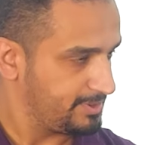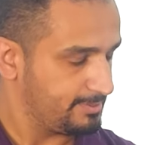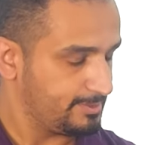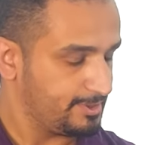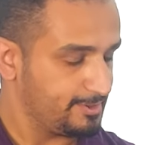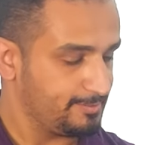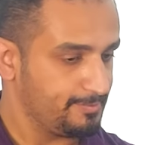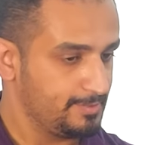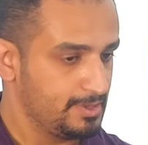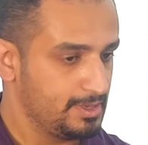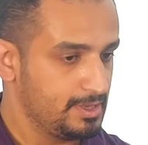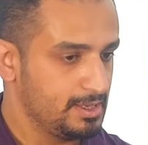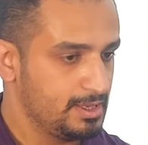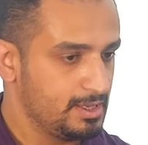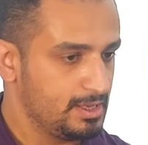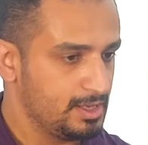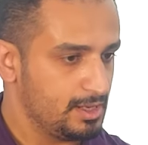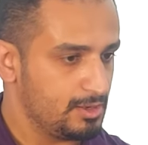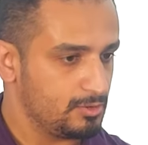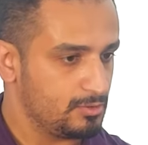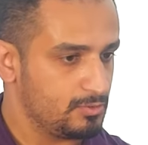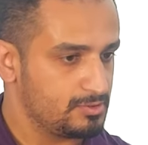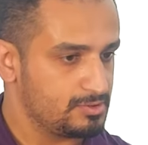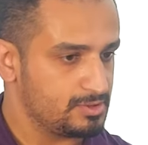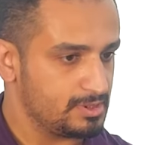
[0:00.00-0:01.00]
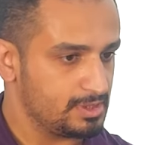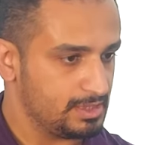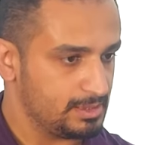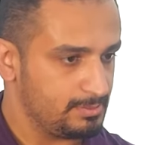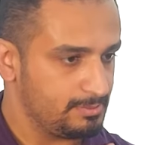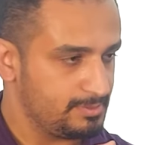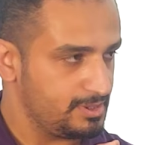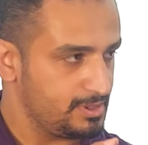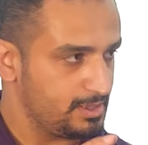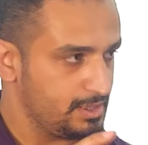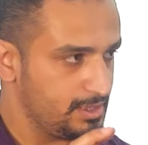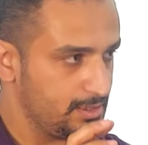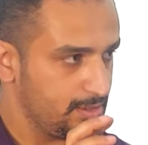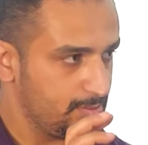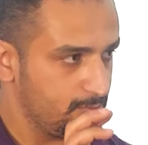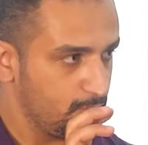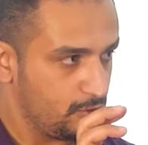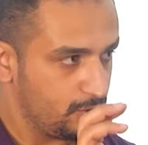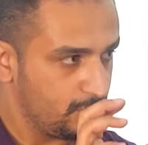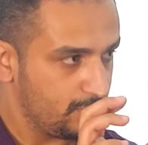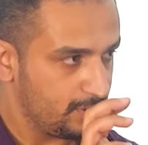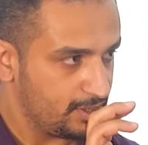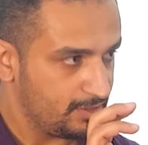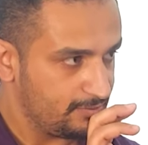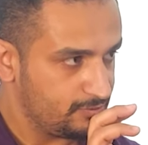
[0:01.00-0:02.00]
تمام الجزء
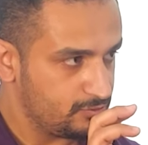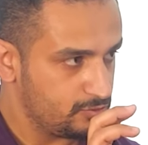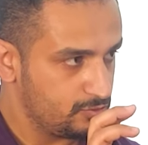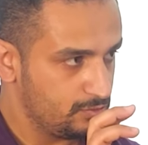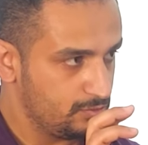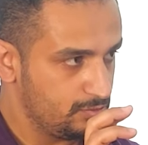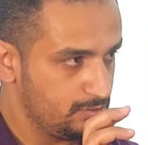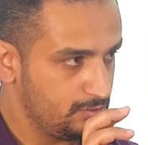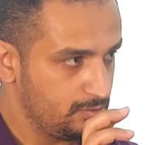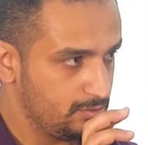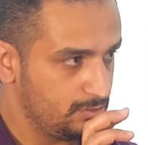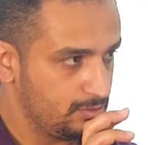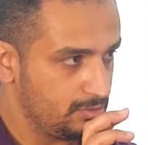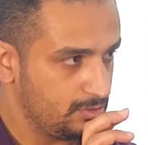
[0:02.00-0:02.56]
المخ نفسه